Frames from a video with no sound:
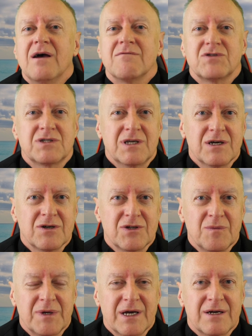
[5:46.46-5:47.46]
Wszystkiego
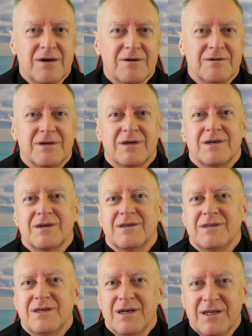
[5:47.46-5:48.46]
dobrego,
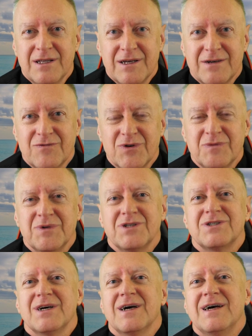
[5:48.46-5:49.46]
nie
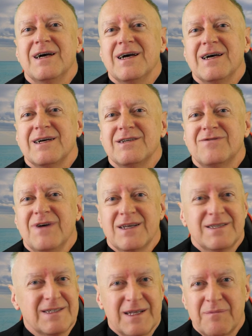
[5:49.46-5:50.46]
denerwujmy się.
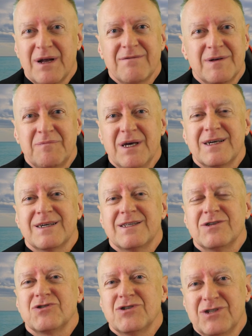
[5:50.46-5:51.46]
Świat jest naprawdę
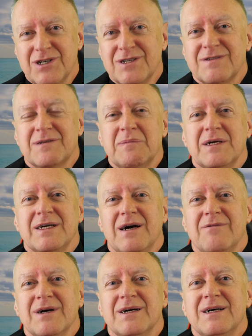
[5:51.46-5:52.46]
piękny, życie jest
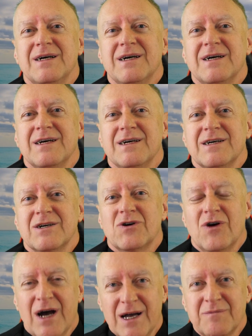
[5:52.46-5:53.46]
wspaniałe. E,
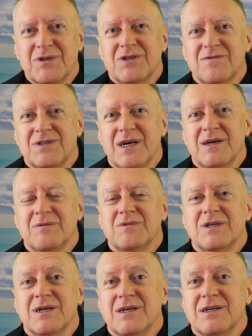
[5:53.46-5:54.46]
kochajmy się
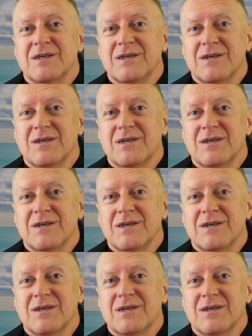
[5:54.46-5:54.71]
wzajemnie,